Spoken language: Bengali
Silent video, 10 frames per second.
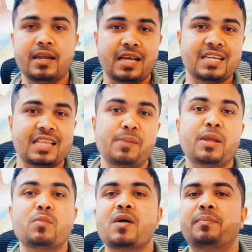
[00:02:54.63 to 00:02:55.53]
না যাদের
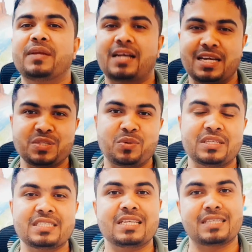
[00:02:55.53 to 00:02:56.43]
মাধ্যমে আপনি কাজ
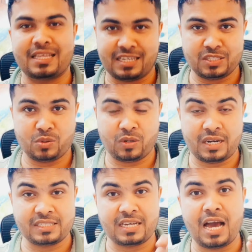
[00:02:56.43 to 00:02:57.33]
করতেছেন তাদের কিছু
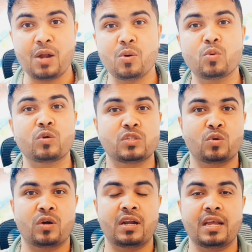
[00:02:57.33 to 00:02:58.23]
করার আছে কারও কোনো
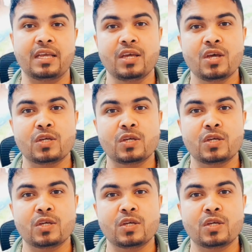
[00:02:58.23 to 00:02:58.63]
কিছু করার নাই